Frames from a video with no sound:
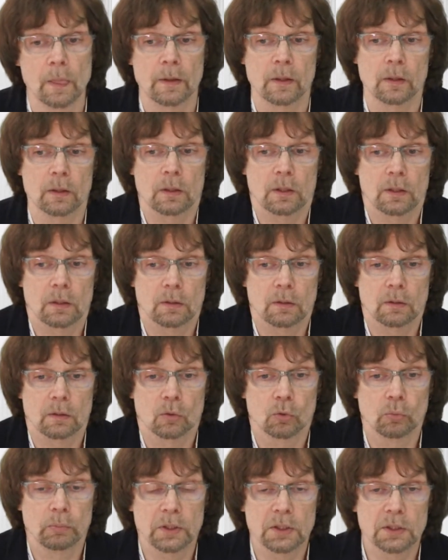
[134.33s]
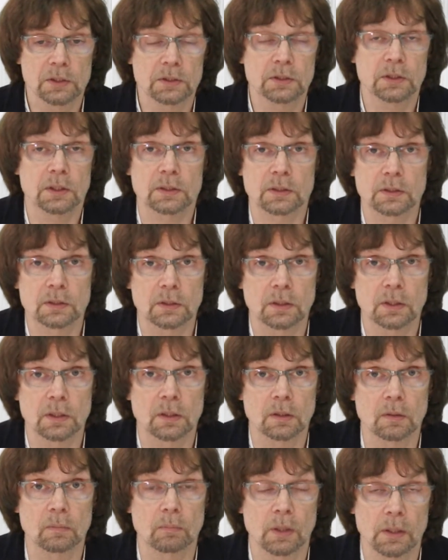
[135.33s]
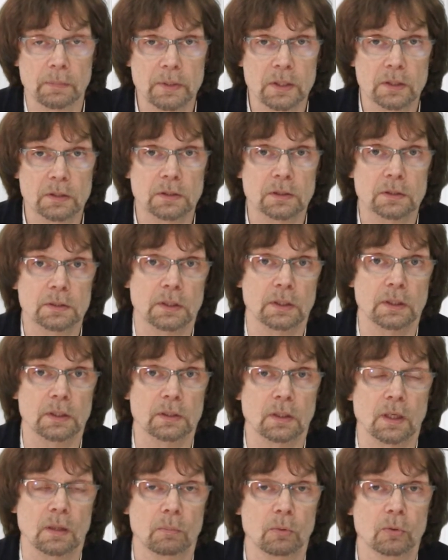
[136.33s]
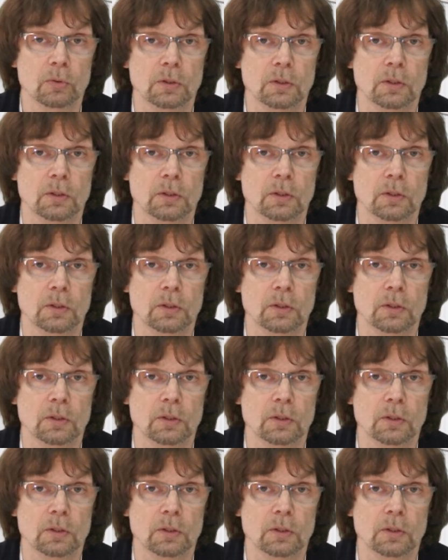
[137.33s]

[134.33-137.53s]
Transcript: И у меня сейчас на Мольберте стоит работа,